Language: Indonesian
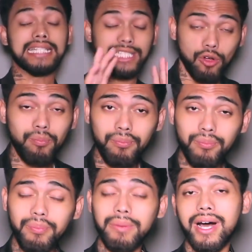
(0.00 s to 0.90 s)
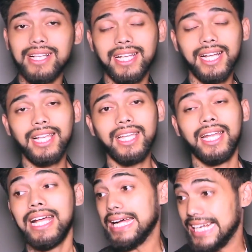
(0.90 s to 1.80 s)
stop pembahasan kalian
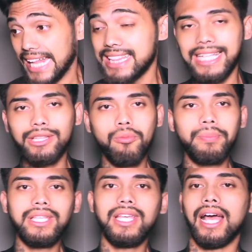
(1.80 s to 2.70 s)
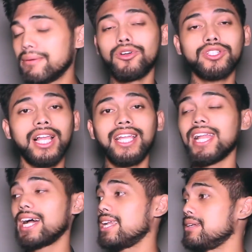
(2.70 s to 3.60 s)
ganti topiknya yang menurut
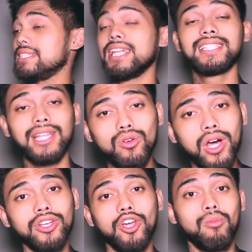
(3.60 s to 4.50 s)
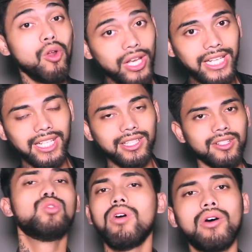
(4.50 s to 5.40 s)
kalian akan menjadi seru kalau diobrolin
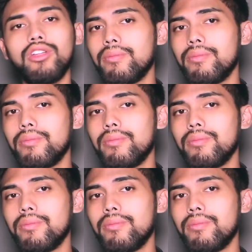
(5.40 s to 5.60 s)
gitu gue